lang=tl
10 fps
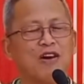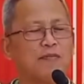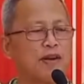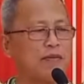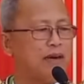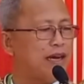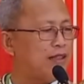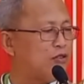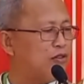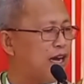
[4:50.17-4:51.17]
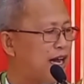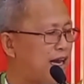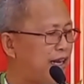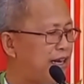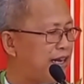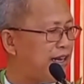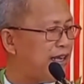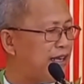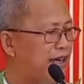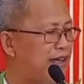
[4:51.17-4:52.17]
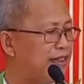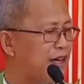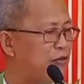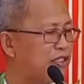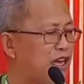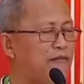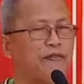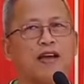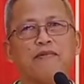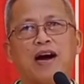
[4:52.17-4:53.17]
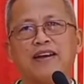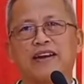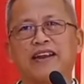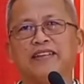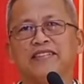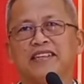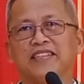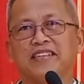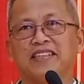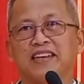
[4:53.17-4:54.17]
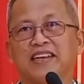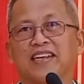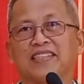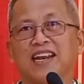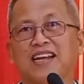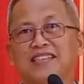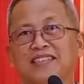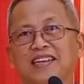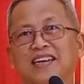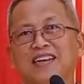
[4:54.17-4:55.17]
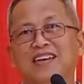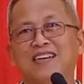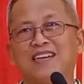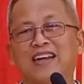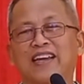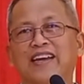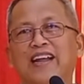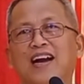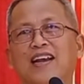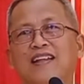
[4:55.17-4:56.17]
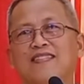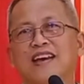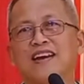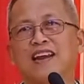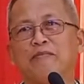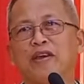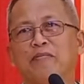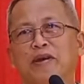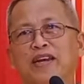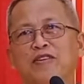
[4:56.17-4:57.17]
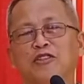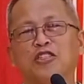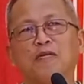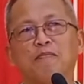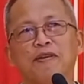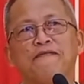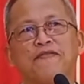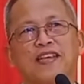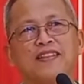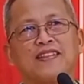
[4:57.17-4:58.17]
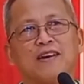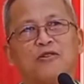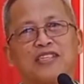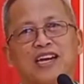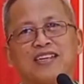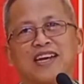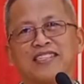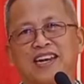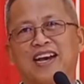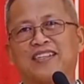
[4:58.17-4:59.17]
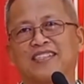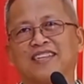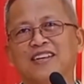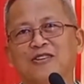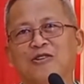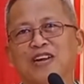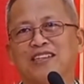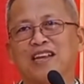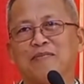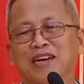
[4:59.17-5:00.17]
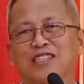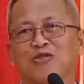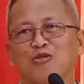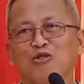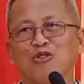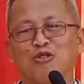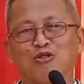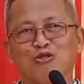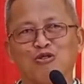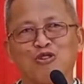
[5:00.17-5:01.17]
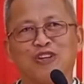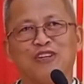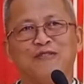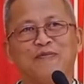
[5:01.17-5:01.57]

Kuan para ba atong nahalin ani? 8,563 ka slots. Nagkinahanglan tag labing minus 15,000 ka slots. O na ta makasugod og tukod.